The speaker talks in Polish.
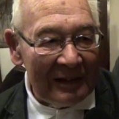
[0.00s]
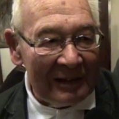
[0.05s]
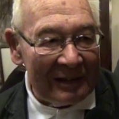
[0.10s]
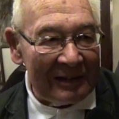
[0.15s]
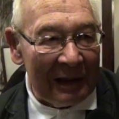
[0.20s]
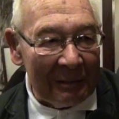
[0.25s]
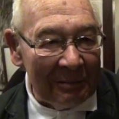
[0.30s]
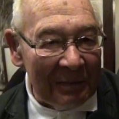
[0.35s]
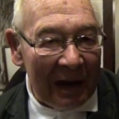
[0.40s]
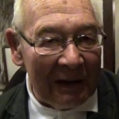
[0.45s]

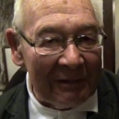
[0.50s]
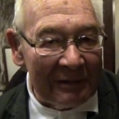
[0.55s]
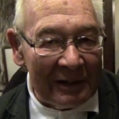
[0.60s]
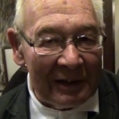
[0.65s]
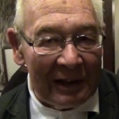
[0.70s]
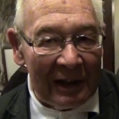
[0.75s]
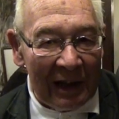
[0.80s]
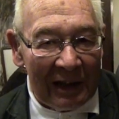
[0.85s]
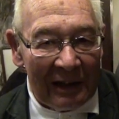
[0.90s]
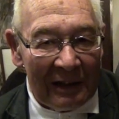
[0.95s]

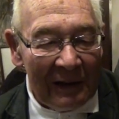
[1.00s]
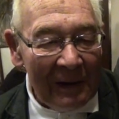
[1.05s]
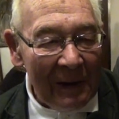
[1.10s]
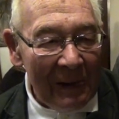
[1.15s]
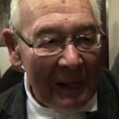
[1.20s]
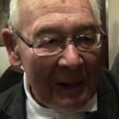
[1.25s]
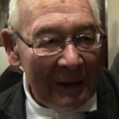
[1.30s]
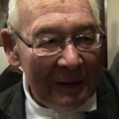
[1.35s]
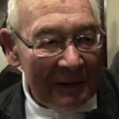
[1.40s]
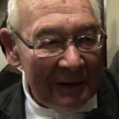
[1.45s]
zabawy dla
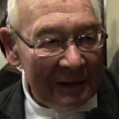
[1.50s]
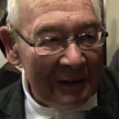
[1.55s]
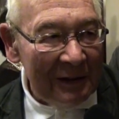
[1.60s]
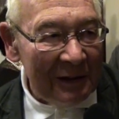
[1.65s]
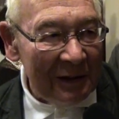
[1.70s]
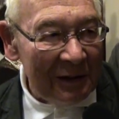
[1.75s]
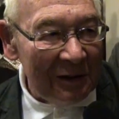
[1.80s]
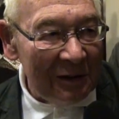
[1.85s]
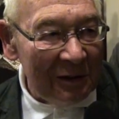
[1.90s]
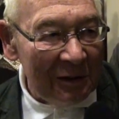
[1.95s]

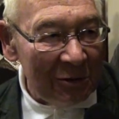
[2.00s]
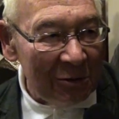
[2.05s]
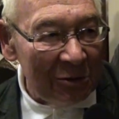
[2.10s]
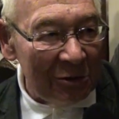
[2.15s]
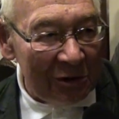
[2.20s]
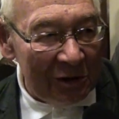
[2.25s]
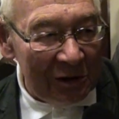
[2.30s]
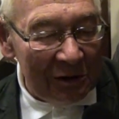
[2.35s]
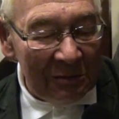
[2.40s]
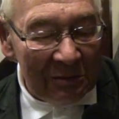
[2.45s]
e,
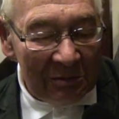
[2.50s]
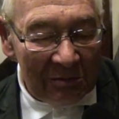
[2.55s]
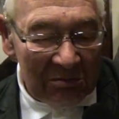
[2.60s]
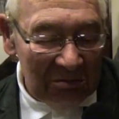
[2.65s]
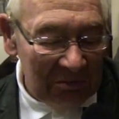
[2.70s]
ludzi,